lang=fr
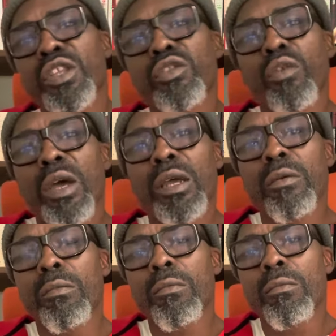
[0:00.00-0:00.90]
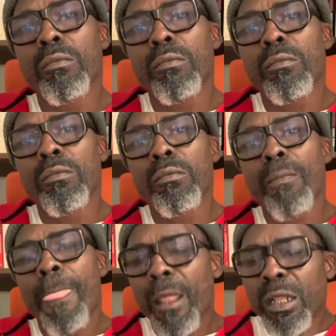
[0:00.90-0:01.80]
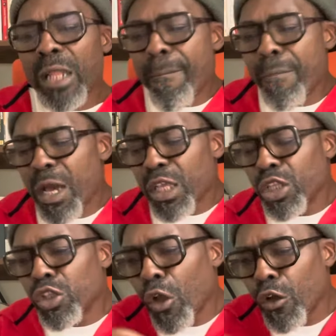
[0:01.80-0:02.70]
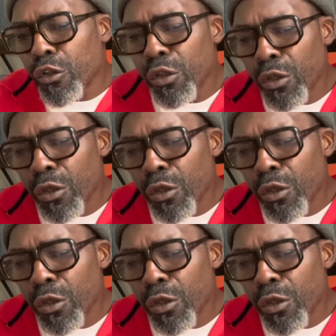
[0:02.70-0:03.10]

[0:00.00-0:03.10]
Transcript: histoire. La main qui donne